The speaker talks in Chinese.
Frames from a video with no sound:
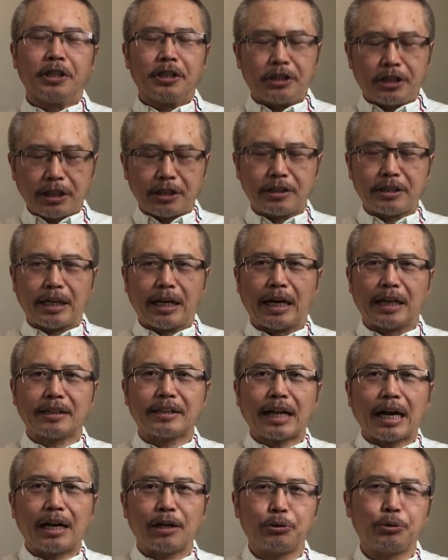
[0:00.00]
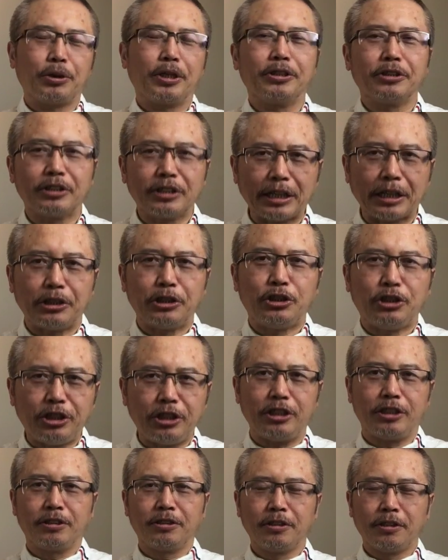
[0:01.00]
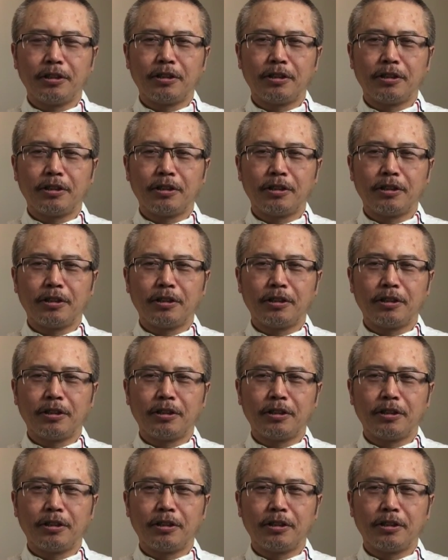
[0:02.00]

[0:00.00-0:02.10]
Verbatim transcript: 现在啊，大选在即，